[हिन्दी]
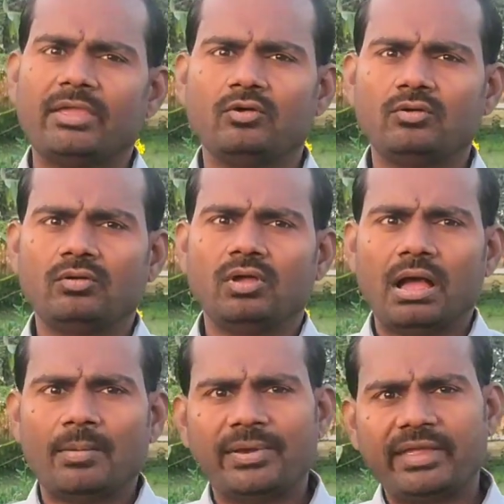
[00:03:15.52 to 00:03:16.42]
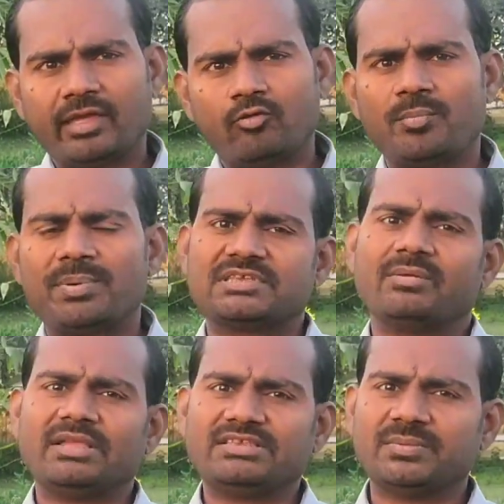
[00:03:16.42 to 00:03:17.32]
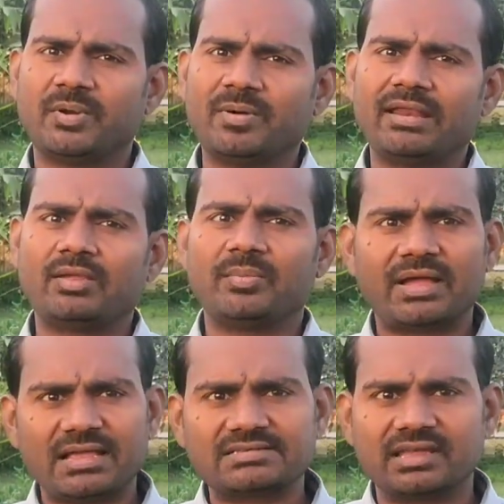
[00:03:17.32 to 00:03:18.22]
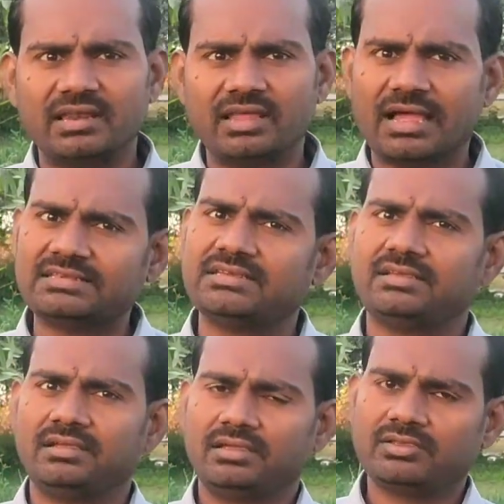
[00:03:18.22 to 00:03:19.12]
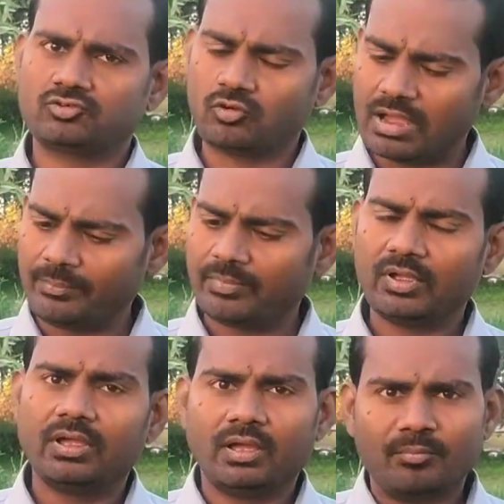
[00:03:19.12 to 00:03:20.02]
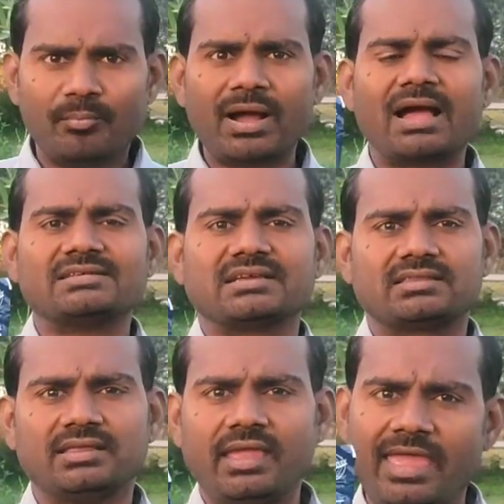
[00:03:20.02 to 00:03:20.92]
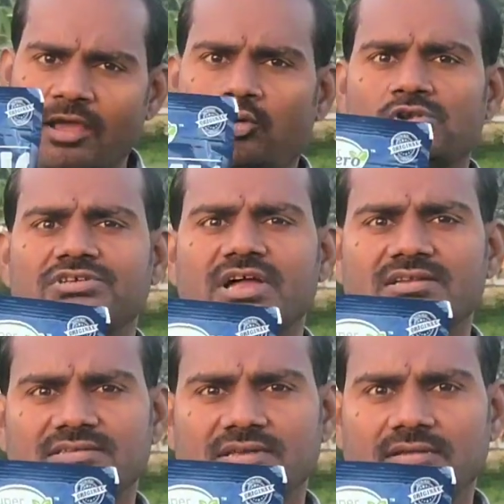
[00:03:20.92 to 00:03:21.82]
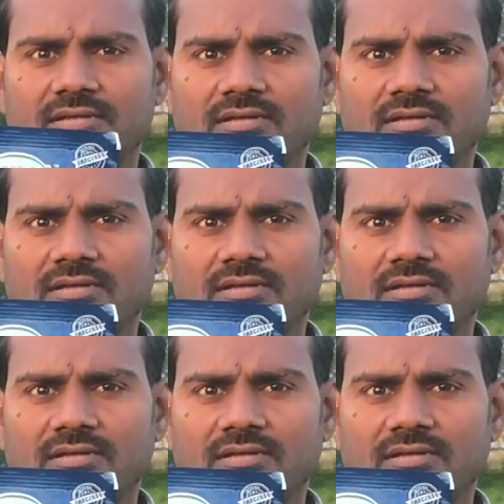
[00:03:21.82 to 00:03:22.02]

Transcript: भाइयों अपने गेहूं की फसल में अच्छी बढ़वार के विकास के लिए आज ही इसको आप मंगा सकते हैं एगोर स्टार से